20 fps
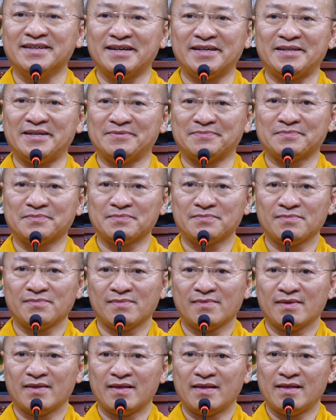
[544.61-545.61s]
hết á,
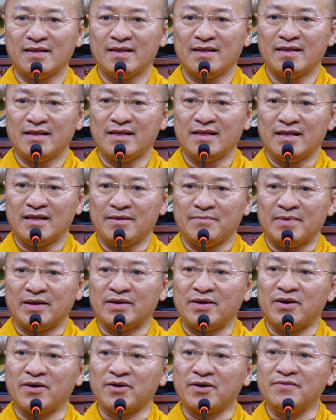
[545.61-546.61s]
mà
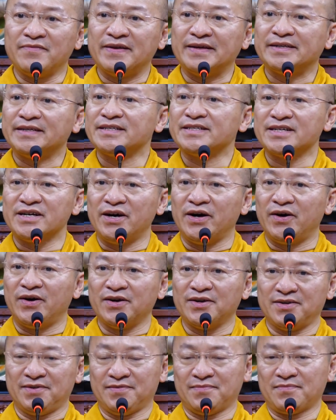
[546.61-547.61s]
giờ họ có vị trí xã
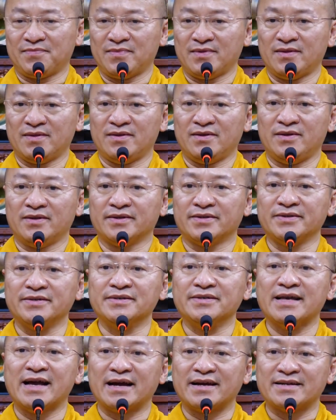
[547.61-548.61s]
hội, họ thừa
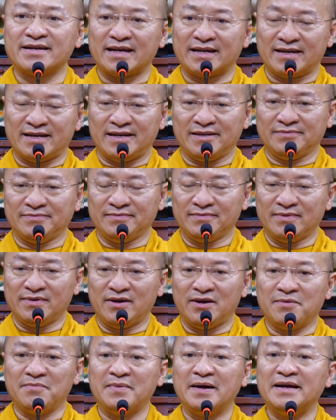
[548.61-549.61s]
nhận rằng là
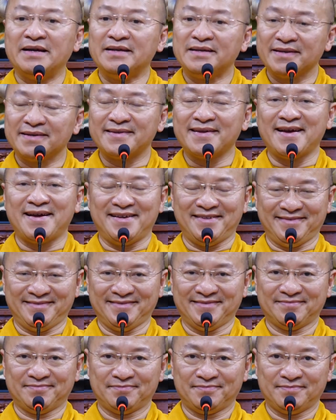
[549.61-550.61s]
họ bị như thế
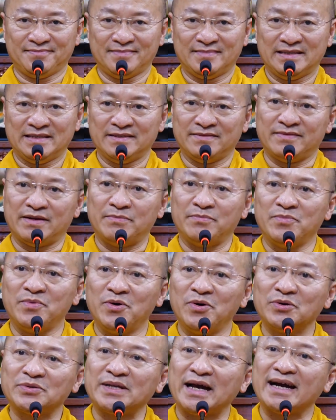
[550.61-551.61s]
và
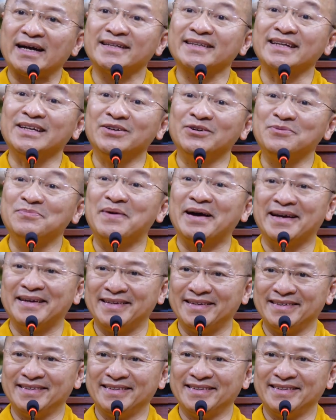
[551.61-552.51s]
mô tả cái tình huống bị.